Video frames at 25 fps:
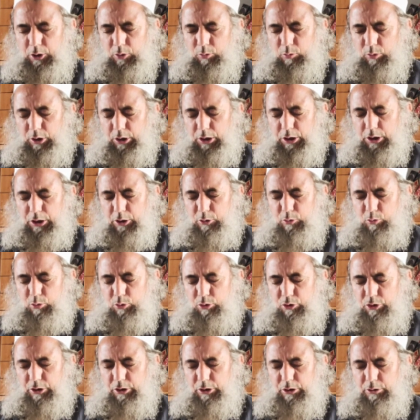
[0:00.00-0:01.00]
वला
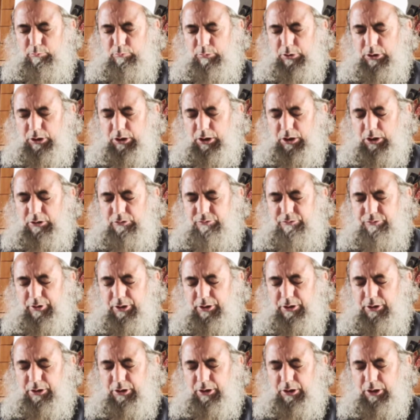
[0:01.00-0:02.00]
तमन
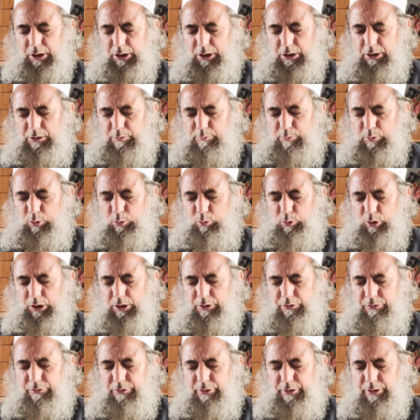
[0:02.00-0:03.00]
अगफलना कल्ब
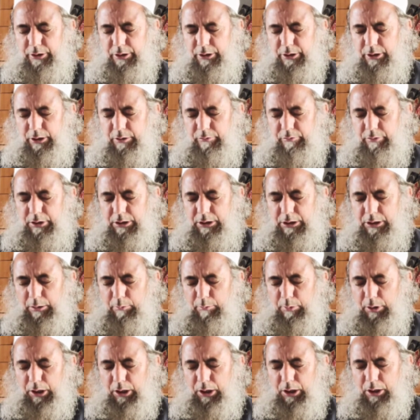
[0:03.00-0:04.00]
अन जिक्रना
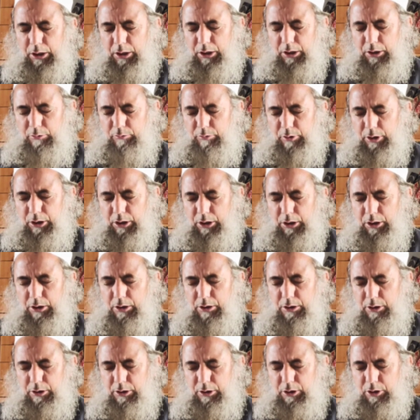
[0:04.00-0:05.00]
वतब हवा
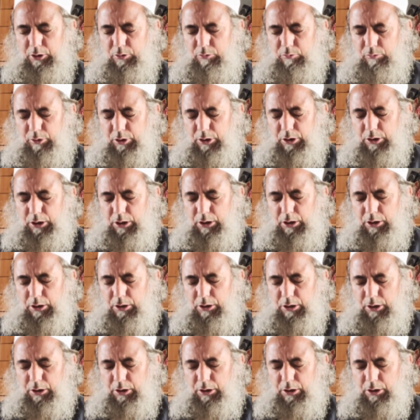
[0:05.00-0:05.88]
वकान